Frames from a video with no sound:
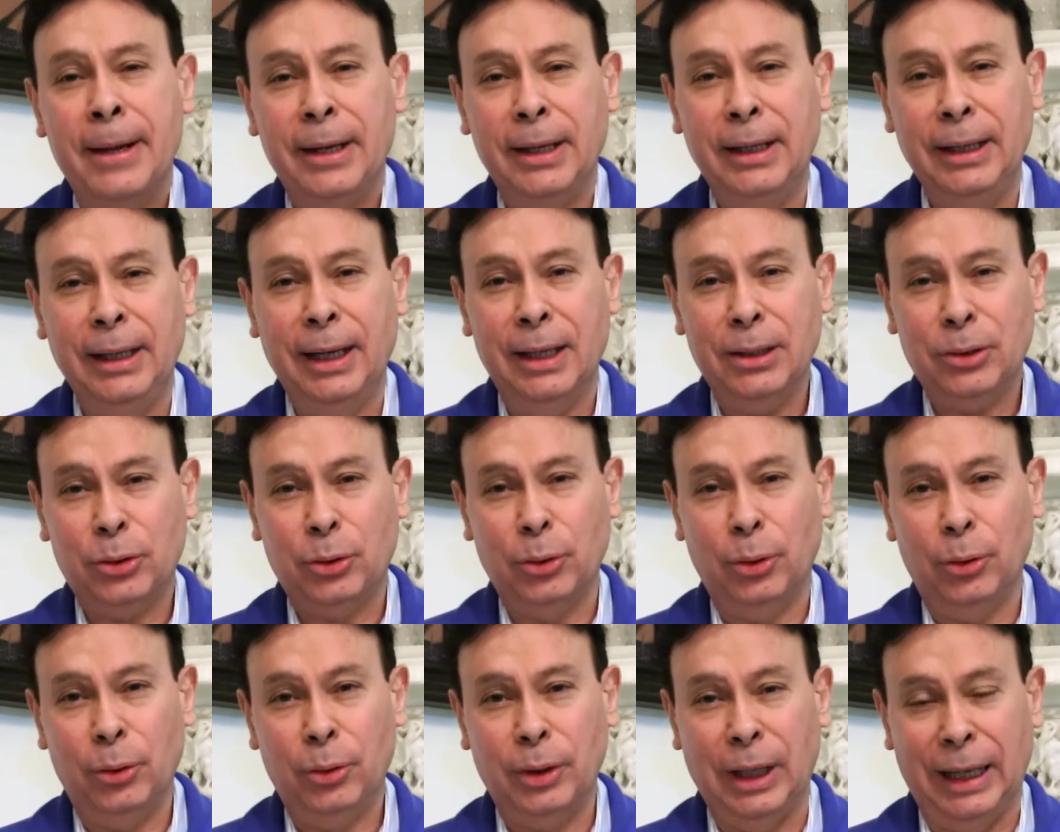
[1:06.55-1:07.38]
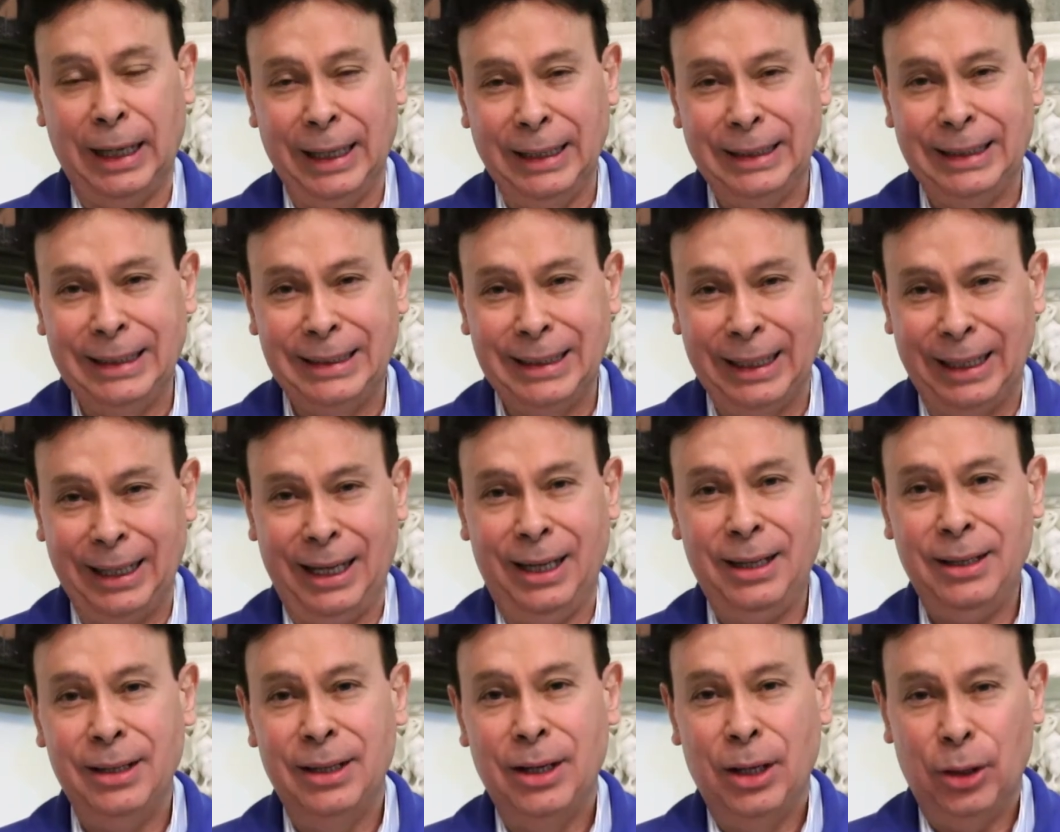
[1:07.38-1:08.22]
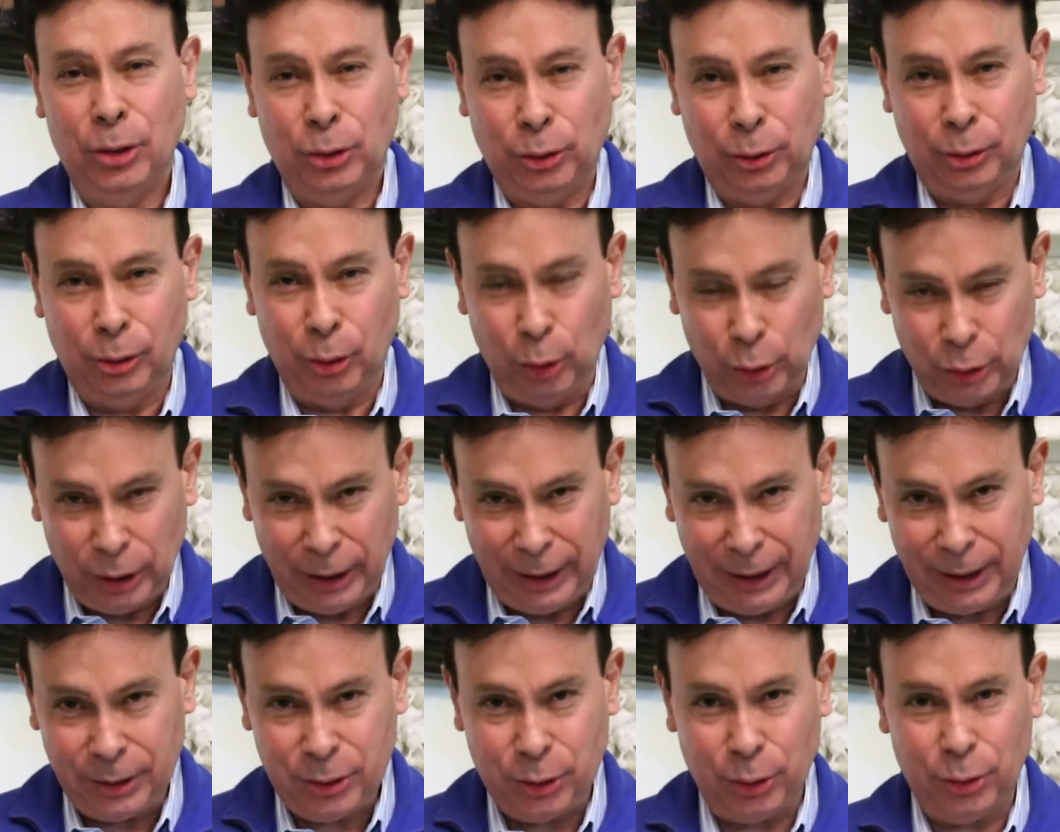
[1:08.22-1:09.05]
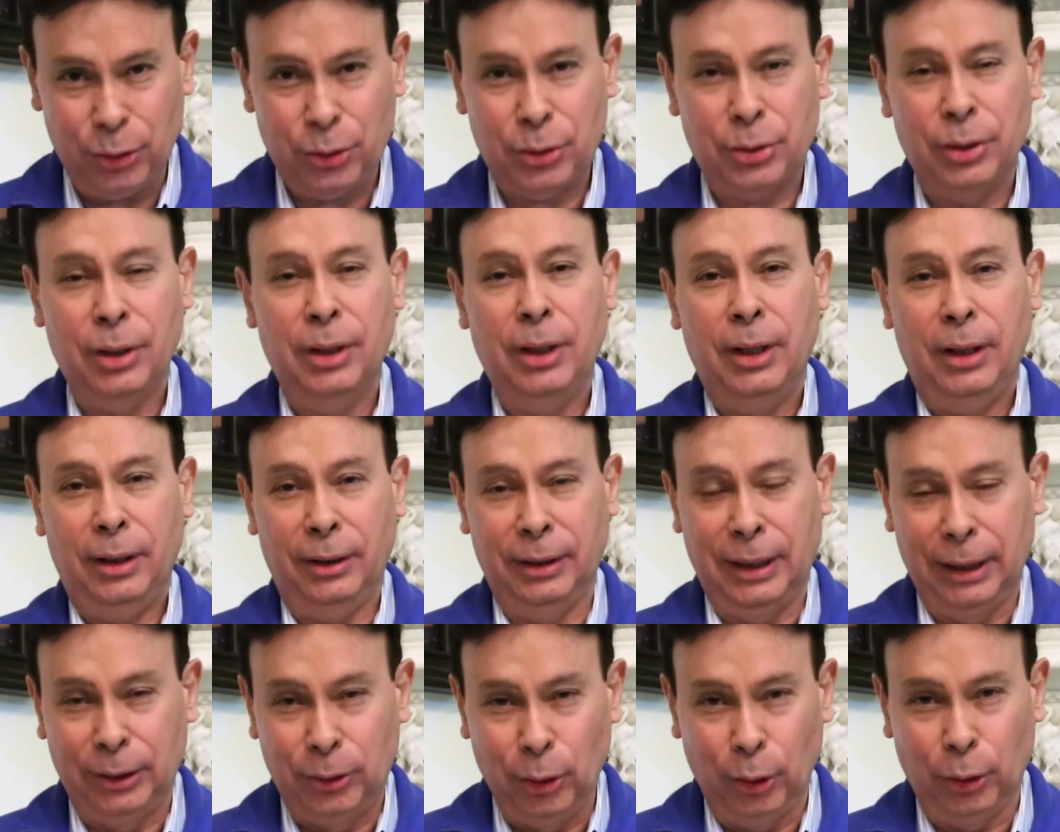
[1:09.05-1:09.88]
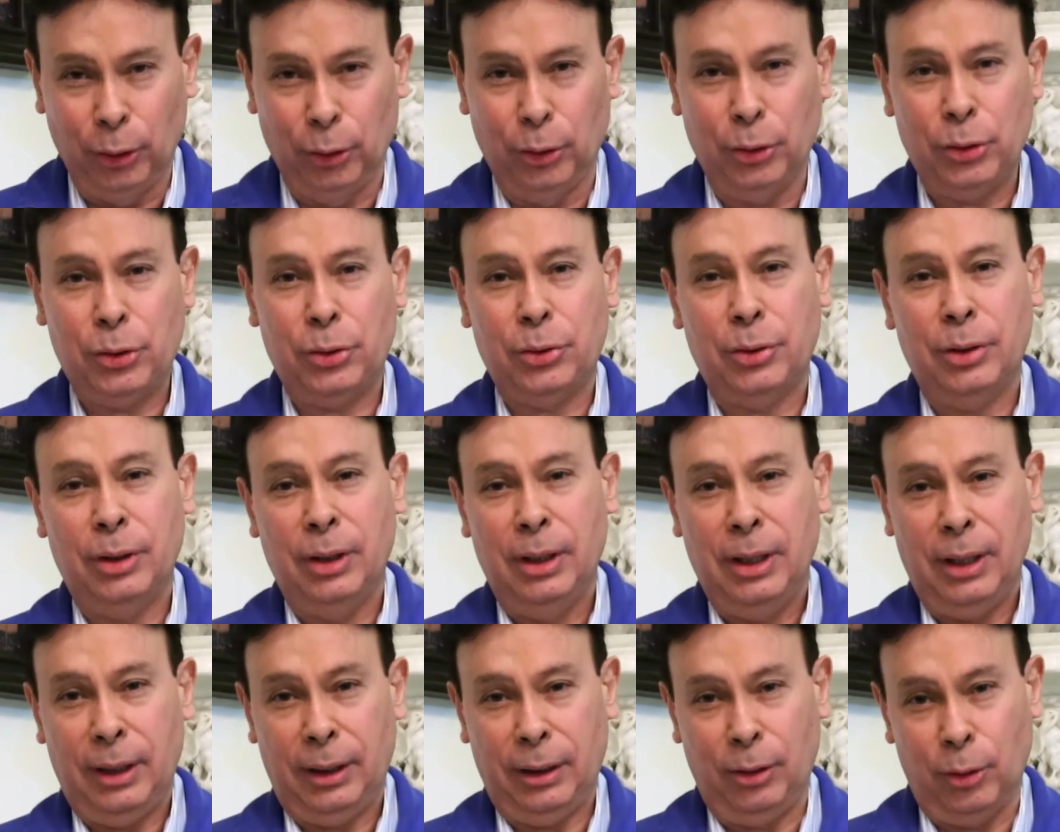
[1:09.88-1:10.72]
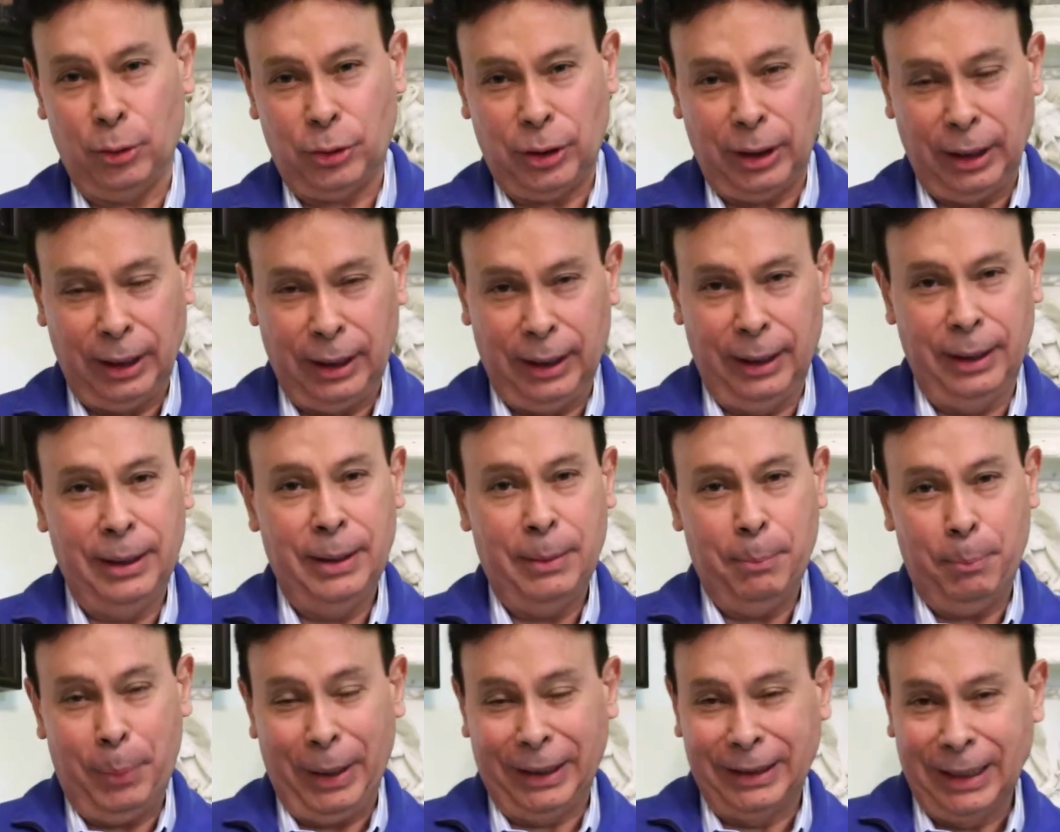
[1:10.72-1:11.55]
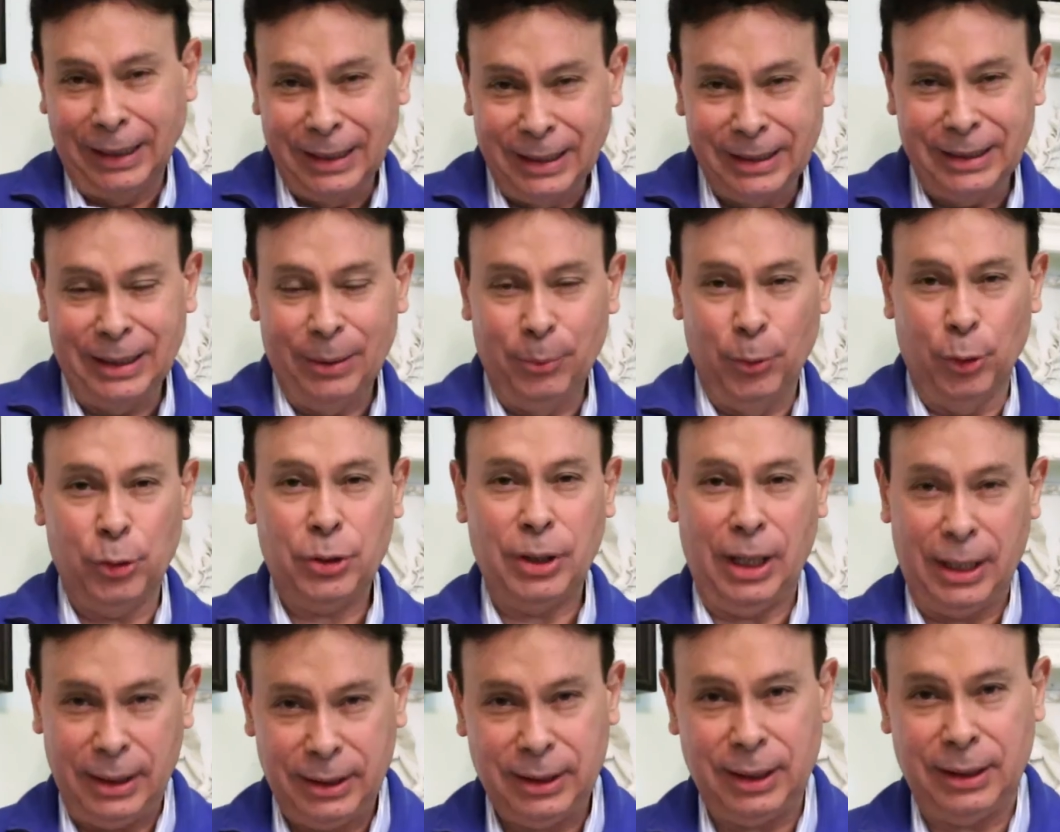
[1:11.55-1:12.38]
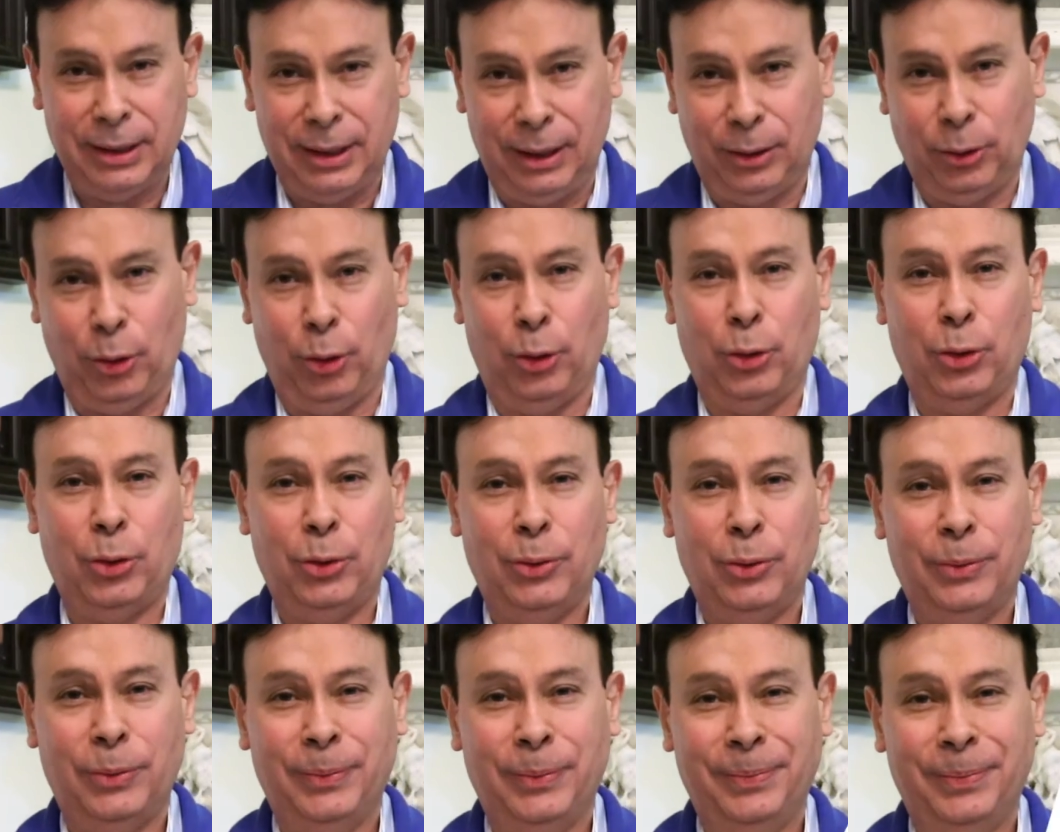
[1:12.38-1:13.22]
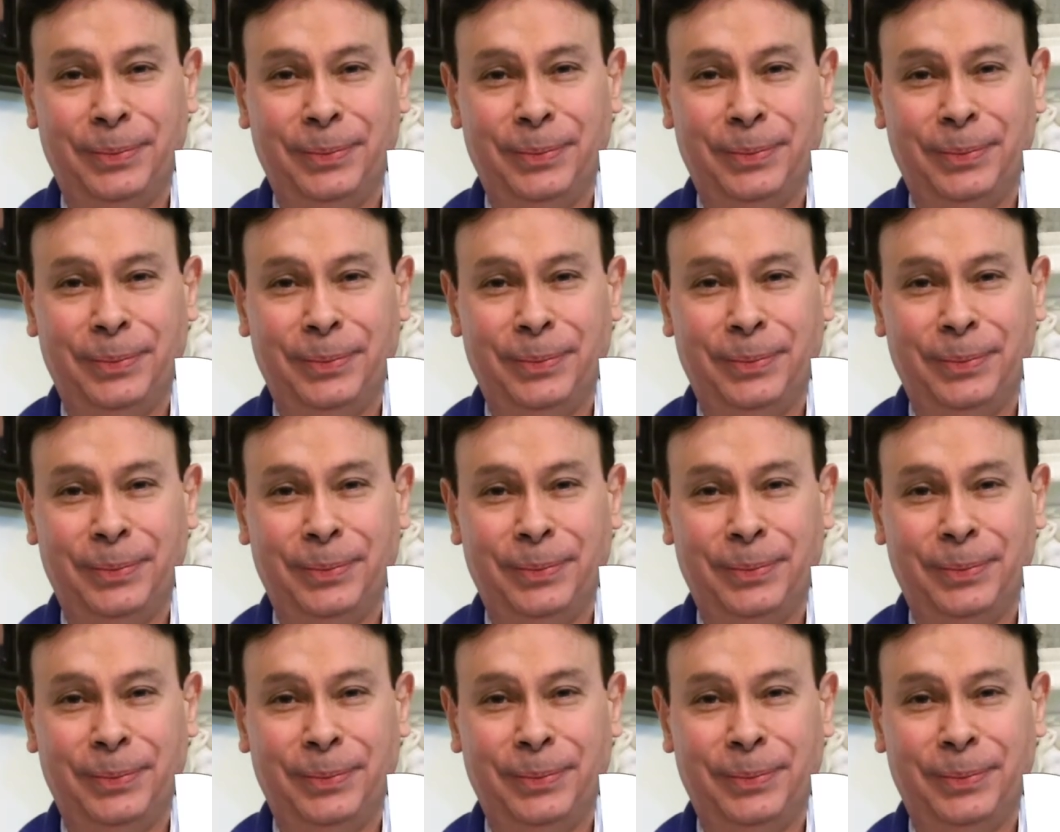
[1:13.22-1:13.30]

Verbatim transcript: y esto garantizará los derechos de todos los que pertenecemos a este sector.